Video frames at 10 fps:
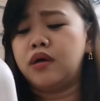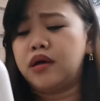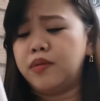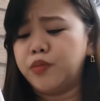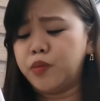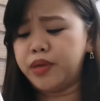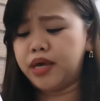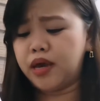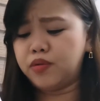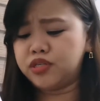alam ko may
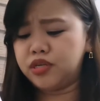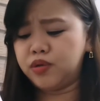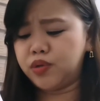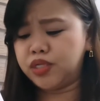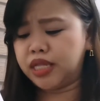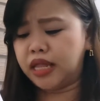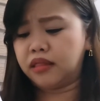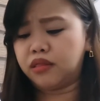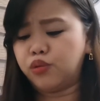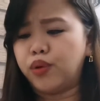kerosene
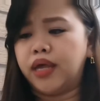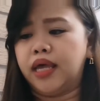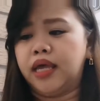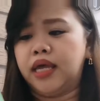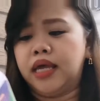content to eh.